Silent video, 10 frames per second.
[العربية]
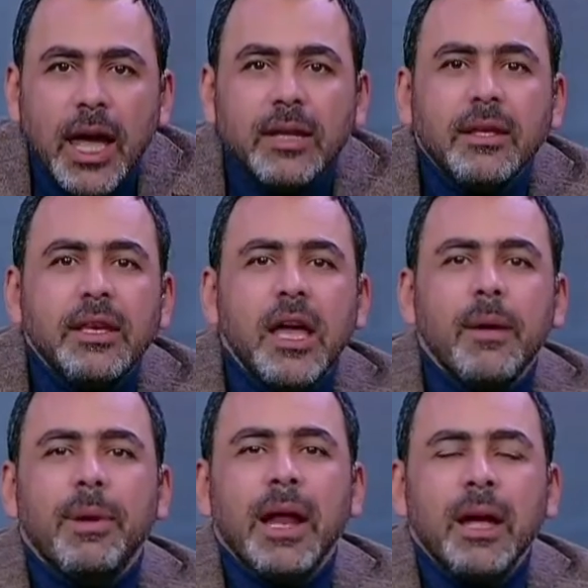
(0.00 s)
كانت
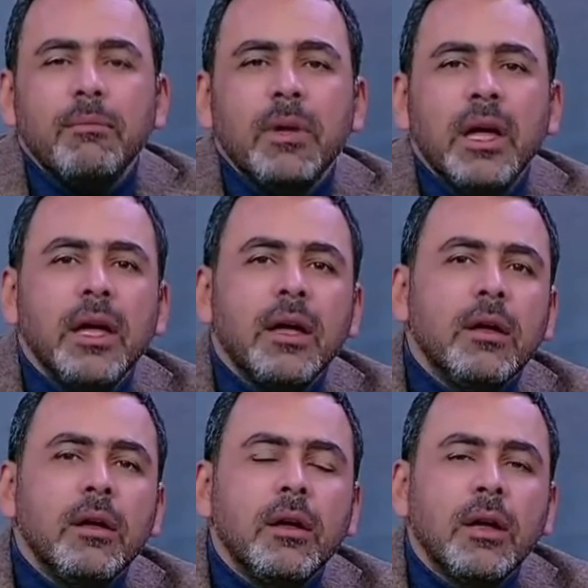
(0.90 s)
النيابة العامة
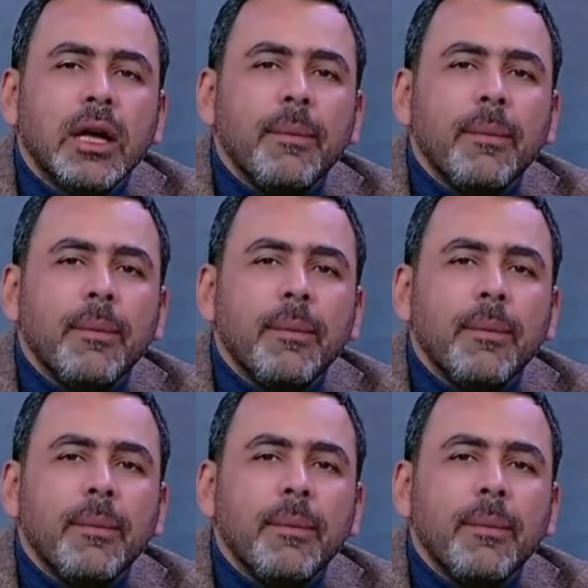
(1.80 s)
آه،